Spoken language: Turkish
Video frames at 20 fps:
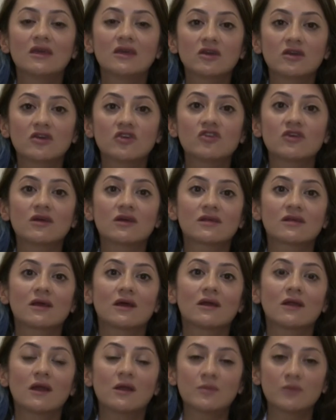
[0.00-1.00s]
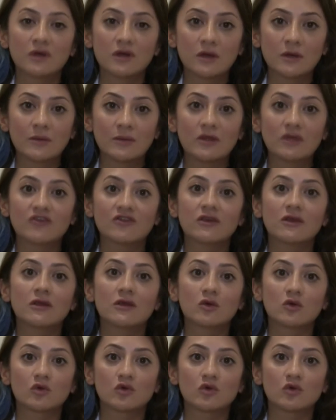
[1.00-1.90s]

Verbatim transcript: yıkıcı hasarlar bırakabileceğini